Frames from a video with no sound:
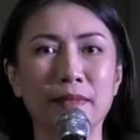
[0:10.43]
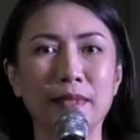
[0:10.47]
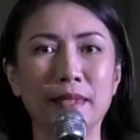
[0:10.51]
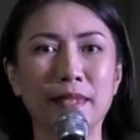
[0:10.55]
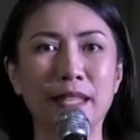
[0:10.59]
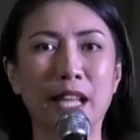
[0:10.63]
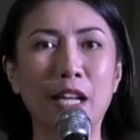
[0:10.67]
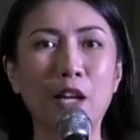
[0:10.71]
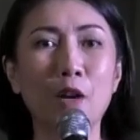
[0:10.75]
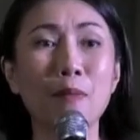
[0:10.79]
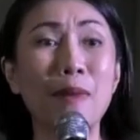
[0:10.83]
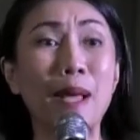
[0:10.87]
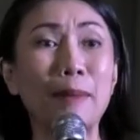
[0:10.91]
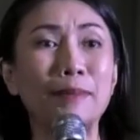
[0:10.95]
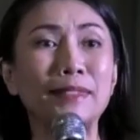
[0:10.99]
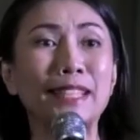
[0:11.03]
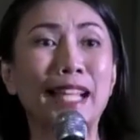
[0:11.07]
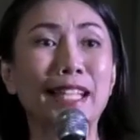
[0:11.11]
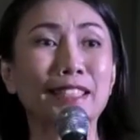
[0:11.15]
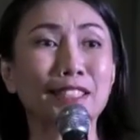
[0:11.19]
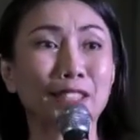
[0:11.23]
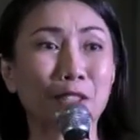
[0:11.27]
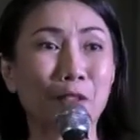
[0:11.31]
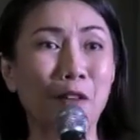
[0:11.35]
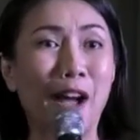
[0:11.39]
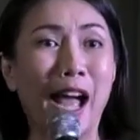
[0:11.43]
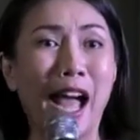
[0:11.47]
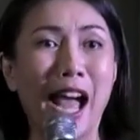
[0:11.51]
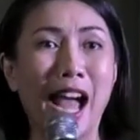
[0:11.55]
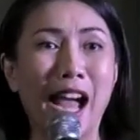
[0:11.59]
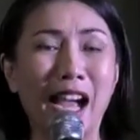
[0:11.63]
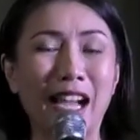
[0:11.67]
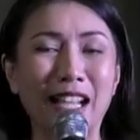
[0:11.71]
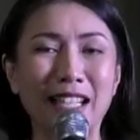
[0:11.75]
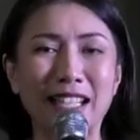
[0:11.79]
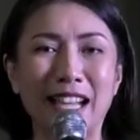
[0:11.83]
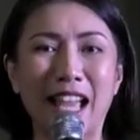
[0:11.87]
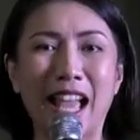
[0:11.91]
นักออกแบบแสงสว่าง
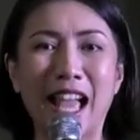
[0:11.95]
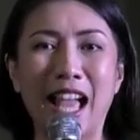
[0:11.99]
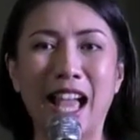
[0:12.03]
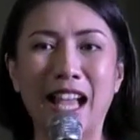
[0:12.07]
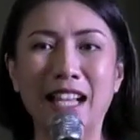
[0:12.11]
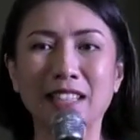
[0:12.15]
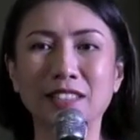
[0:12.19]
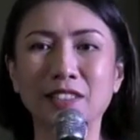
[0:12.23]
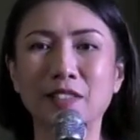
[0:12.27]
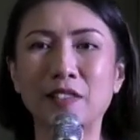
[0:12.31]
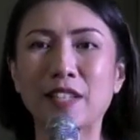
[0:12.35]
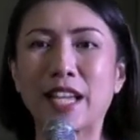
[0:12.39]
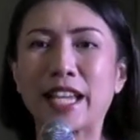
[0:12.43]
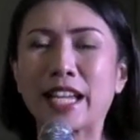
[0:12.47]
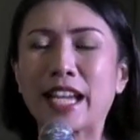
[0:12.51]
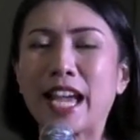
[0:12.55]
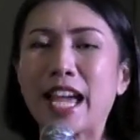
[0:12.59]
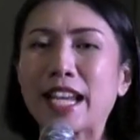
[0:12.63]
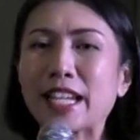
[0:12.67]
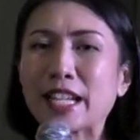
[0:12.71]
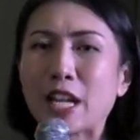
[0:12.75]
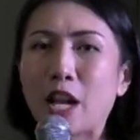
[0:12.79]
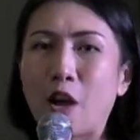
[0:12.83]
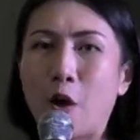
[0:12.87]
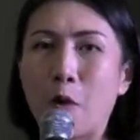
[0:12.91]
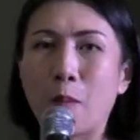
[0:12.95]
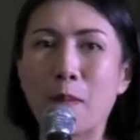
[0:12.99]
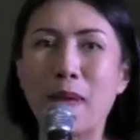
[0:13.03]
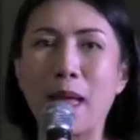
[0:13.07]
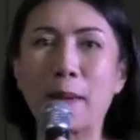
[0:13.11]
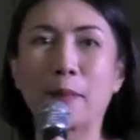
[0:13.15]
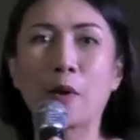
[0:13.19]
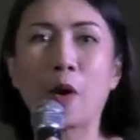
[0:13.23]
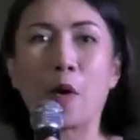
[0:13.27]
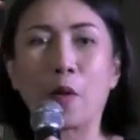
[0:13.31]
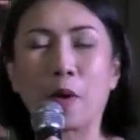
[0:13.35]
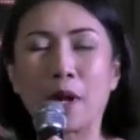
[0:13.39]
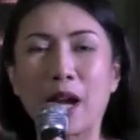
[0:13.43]
นะคะส่วนใหญ่งานออกแบบ
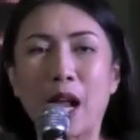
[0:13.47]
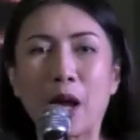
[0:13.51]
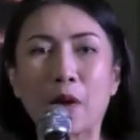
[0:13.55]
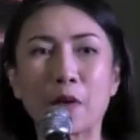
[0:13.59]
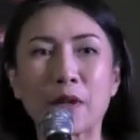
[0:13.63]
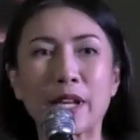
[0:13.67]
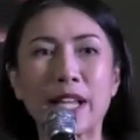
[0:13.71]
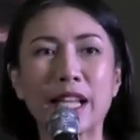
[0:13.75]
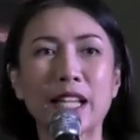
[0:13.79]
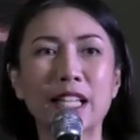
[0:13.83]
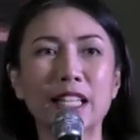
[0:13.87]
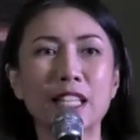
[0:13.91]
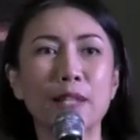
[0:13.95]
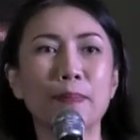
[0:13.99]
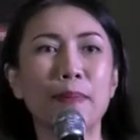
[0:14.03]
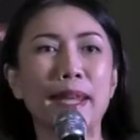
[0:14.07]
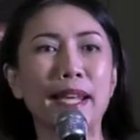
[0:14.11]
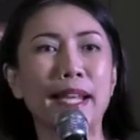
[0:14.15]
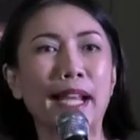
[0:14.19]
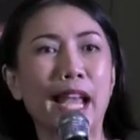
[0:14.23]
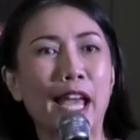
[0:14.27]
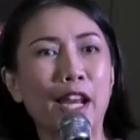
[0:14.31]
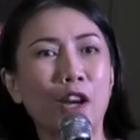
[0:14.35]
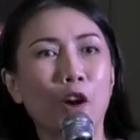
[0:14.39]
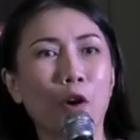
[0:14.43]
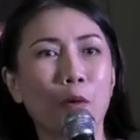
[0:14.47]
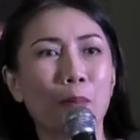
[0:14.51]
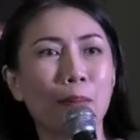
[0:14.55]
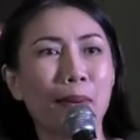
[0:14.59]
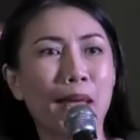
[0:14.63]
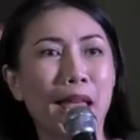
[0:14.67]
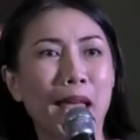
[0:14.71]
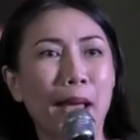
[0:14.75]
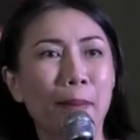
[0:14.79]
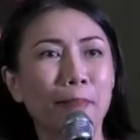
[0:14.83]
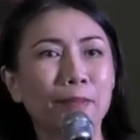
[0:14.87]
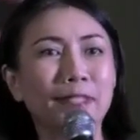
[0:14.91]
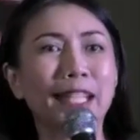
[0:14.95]
ของเราเนี่ยก็จะเป็นงานออกแบ
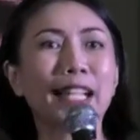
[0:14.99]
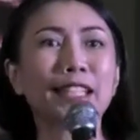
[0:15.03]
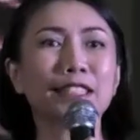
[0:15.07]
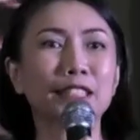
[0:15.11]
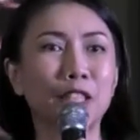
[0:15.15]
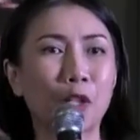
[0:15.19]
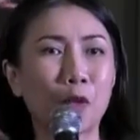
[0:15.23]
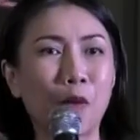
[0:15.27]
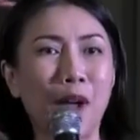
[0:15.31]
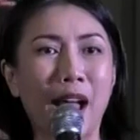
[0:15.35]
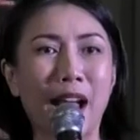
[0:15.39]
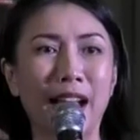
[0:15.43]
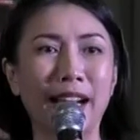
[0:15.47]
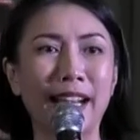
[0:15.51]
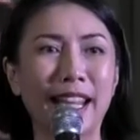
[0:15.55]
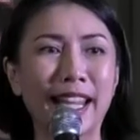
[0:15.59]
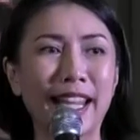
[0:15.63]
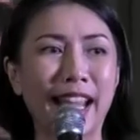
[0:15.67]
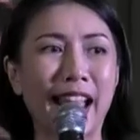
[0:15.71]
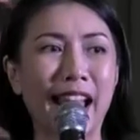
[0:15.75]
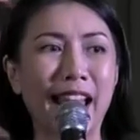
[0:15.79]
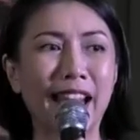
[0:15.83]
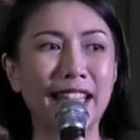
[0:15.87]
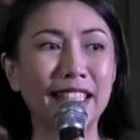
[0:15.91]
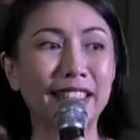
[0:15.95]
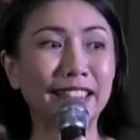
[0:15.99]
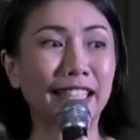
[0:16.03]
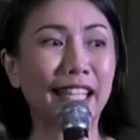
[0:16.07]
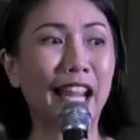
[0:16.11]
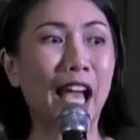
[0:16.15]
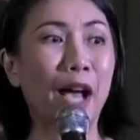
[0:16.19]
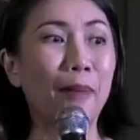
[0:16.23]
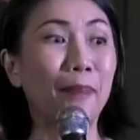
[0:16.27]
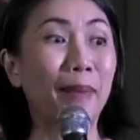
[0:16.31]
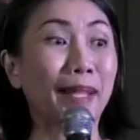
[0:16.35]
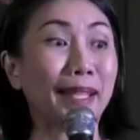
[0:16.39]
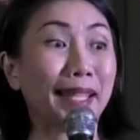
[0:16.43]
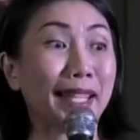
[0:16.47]
บแสงสว่างในงานสถา
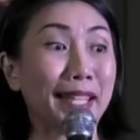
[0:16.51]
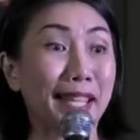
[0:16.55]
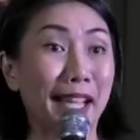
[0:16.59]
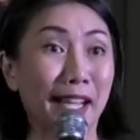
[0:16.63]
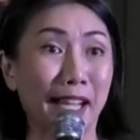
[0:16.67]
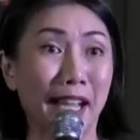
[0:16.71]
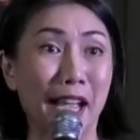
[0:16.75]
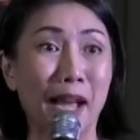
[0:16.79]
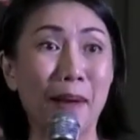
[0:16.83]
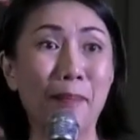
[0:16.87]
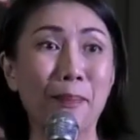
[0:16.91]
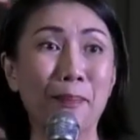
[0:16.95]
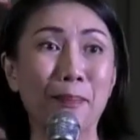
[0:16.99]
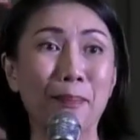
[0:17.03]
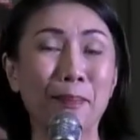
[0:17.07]
ปัตยกรรม